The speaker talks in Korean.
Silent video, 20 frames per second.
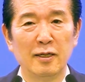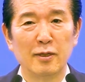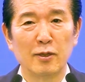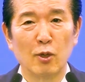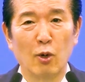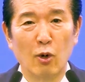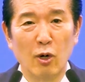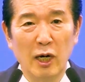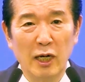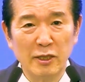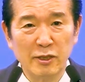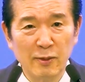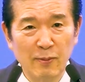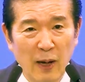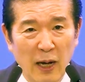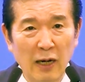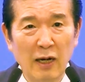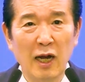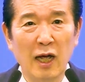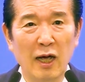놀라지
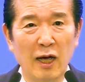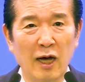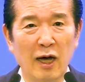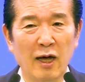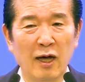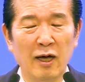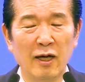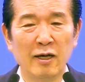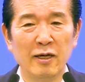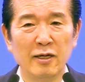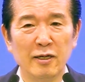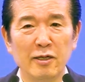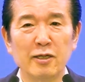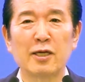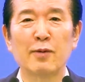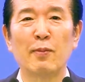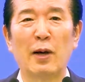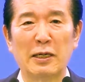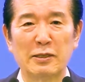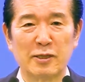말라
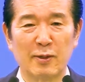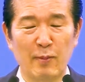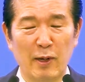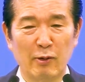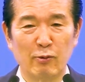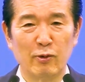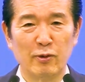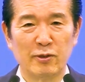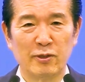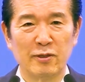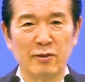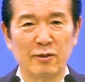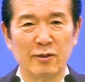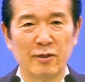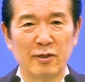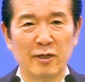이렇게 말씀하고 있어요.